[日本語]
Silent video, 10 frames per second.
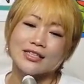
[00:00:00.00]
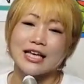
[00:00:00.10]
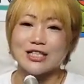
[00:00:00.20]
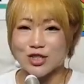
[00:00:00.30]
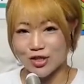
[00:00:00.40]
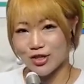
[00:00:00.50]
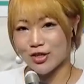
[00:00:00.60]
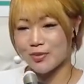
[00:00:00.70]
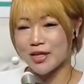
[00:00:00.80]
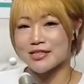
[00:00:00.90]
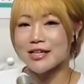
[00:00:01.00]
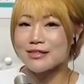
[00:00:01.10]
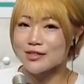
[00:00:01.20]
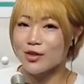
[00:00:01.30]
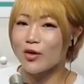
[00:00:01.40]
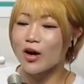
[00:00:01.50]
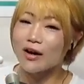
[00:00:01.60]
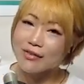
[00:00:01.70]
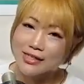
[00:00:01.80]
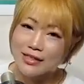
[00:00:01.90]
スケジュール、皆さん都合
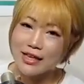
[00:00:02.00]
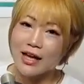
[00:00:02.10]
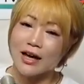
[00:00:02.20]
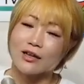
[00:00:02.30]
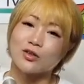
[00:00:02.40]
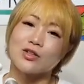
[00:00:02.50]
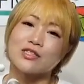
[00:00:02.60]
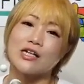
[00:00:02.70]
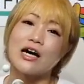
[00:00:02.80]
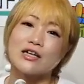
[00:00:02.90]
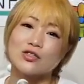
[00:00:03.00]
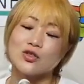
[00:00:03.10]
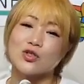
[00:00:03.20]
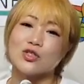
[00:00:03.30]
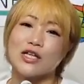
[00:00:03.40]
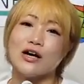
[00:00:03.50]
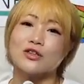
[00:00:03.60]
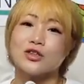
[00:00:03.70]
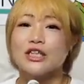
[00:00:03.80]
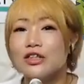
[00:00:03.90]
合わせて、アクトリスガールズ、そして
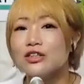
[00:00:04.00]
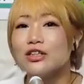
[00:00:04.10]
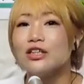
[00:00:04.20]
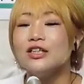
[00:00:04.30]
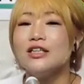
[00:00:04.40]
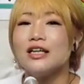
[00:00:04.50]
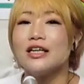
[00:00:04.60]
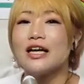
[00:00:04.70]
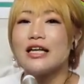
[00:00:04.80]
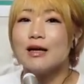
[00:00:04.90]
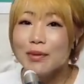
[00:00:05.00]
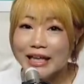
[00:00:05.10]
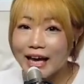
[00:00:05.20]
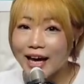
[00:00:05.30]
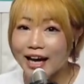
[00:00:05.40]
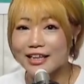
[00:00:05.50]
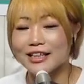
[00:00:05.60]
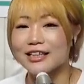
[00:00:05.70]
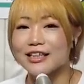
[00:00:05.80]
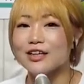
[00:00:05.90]
アクトリング、生で
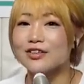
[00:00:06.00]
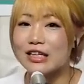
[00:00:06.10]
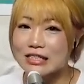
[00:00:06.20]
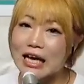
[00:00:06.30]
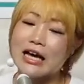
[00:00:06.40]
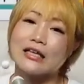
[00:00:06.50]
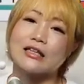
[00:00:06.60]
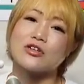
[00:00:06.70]
会いに来てください。